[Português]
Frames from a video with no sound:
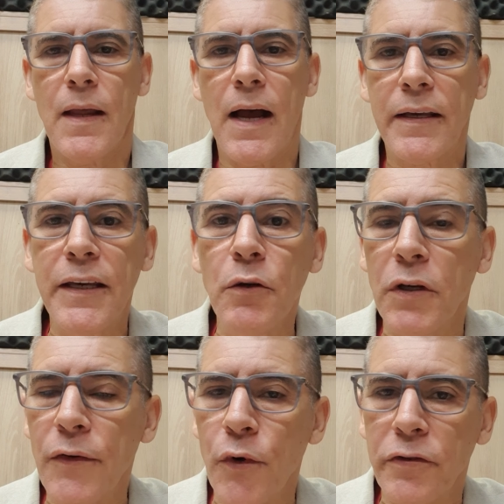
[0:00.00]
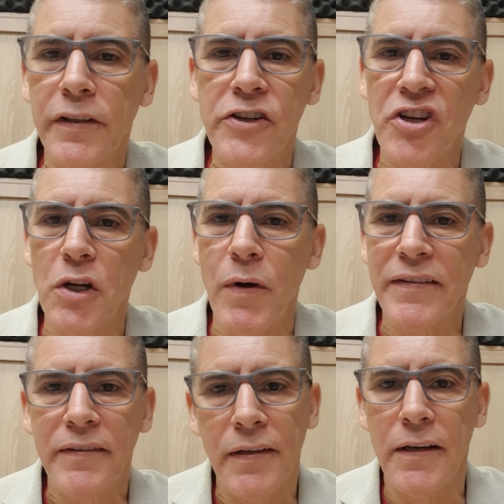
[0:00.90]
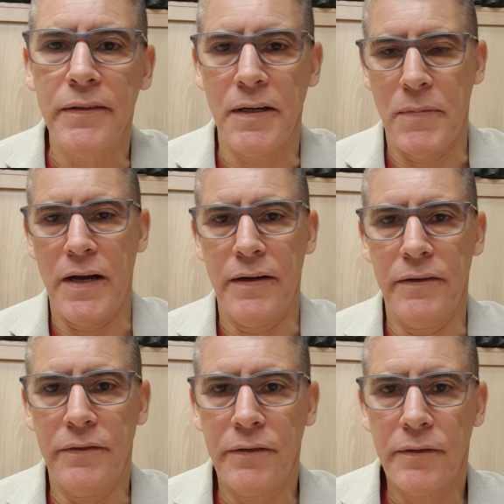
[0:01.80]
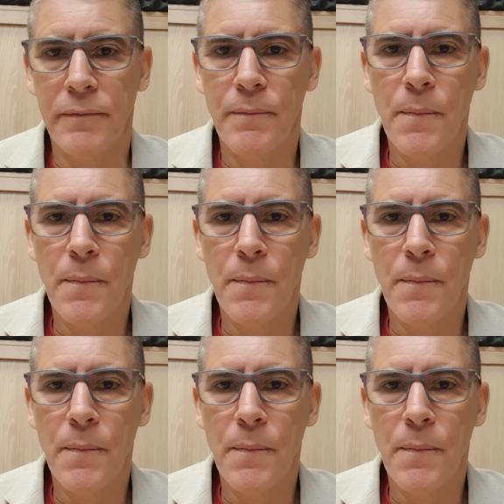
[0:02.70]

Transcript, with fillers: aquilo que você já não aceita mais.